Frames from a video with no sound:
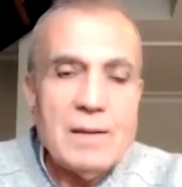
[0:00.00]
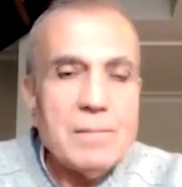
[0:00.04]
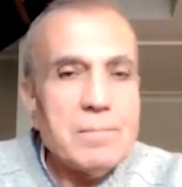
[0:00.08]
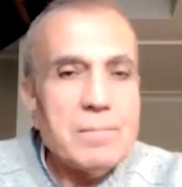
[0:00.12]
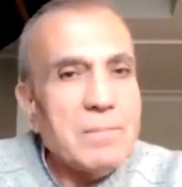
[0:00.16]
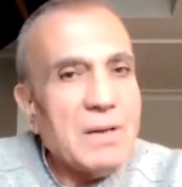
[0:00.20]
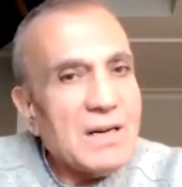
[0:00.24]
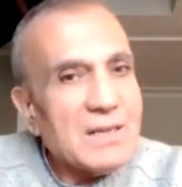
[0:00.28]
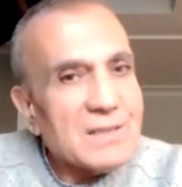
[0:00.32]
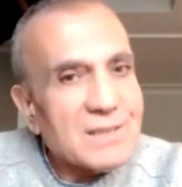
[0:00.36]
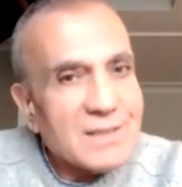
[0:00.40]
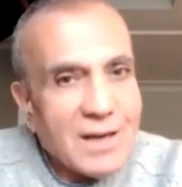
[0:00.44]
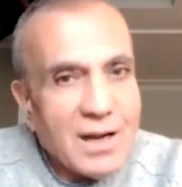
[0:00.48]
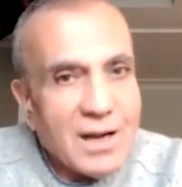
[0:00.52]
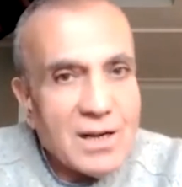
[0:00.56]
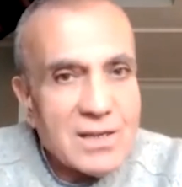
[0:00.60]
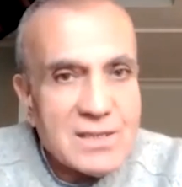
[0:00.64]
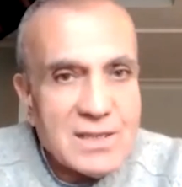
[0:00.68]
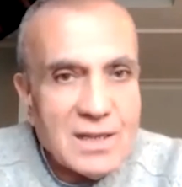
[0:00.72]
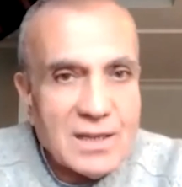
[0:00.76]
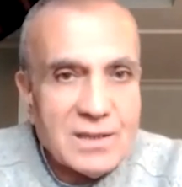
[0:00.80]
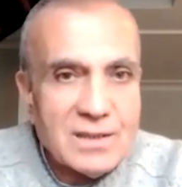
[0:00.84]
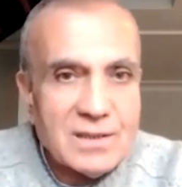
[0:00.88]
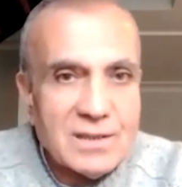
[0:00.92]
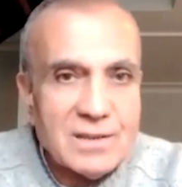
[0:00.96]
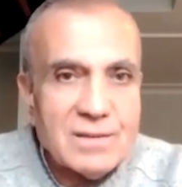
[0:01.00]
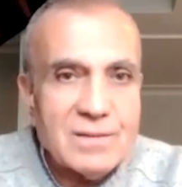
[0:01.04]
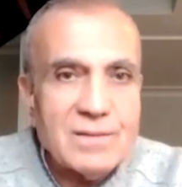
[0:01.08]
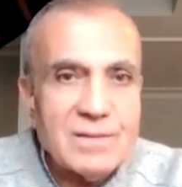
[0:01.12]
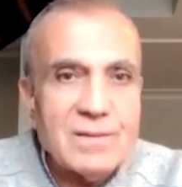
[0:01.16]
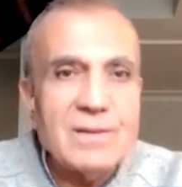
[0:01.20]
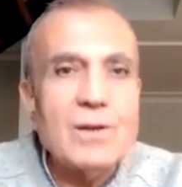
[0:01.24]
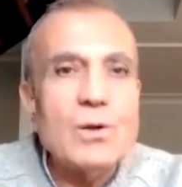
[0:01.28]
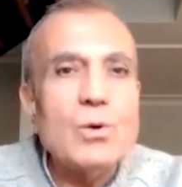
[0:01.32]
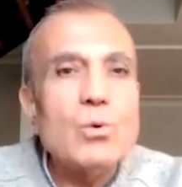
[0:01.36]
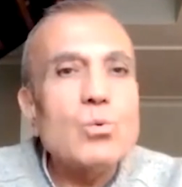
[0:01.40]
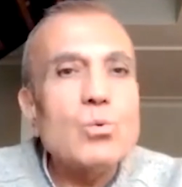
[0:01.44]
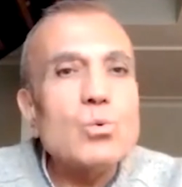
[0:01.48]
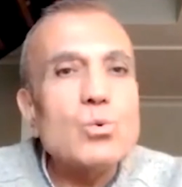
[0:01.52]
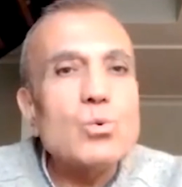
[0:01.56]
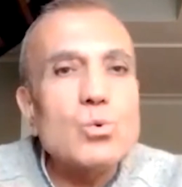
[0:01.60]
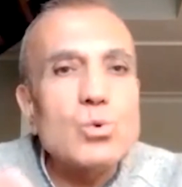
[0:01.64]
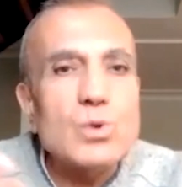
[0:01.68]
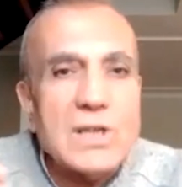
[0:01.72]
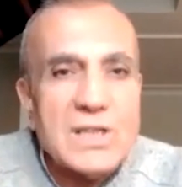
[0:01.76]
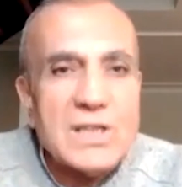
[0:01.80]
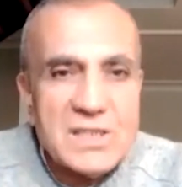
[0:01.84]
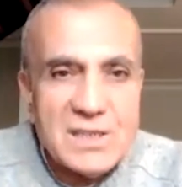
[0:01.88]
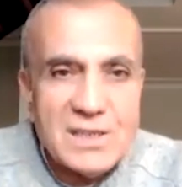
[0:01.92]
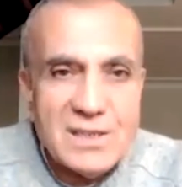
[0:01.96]
Biraz daha azalın.
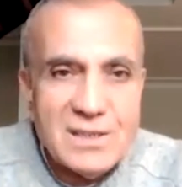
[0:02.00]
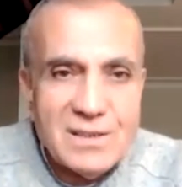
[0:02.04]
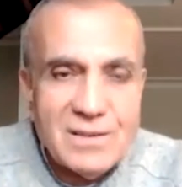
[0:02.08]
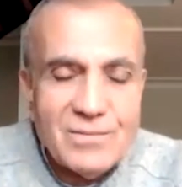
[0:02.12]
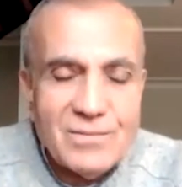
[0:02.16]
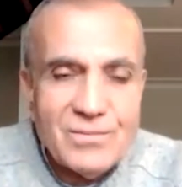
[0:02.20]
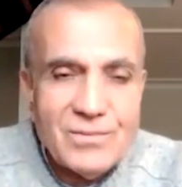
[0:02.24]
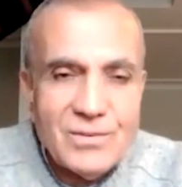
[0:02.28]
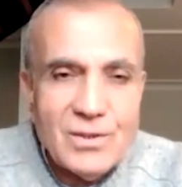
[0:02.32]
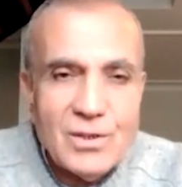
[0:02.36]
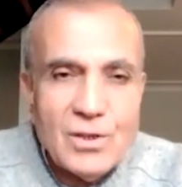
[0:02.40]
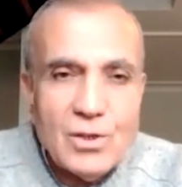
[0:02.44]
Uzlaşın.